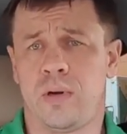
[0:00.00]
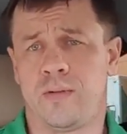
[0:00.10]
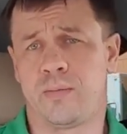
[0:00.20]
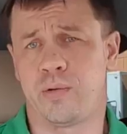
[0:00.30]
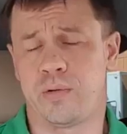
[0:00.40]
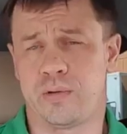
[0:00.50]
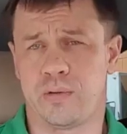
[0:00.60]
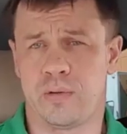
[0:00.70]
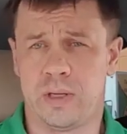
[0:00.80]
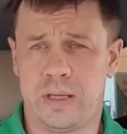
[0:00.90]
в
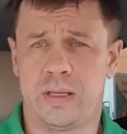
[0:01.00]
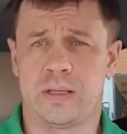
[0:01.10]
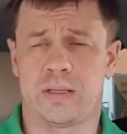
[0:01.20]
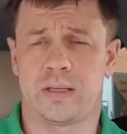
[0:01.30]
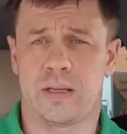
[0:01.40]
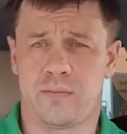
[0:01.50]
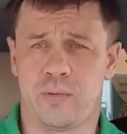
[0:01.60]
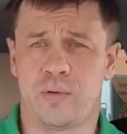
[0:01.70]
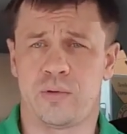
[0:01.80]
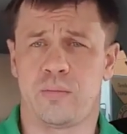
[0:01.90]
пользу истца, в
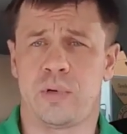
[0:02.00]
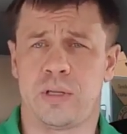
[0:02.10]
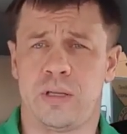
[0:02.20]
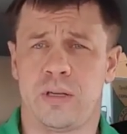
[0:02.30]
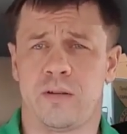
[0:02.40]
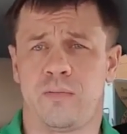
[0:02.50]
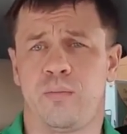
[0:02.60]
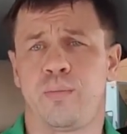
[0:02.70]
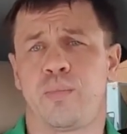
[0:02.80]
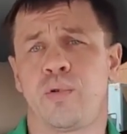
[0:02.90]
пользу банкира,
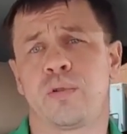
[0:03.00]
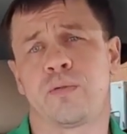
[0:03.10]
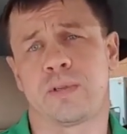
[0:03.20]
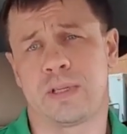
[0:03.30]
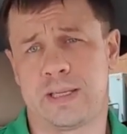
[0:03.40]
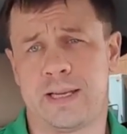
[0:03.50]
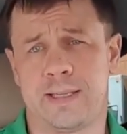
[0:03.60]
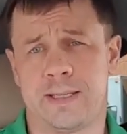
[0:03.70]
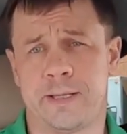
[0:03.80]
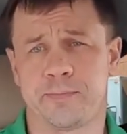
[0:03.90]
в пользу
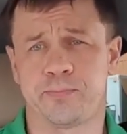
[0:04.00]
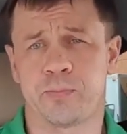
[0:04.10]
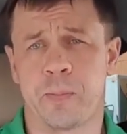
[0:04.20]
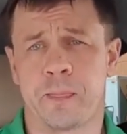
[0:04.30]
взыскателя.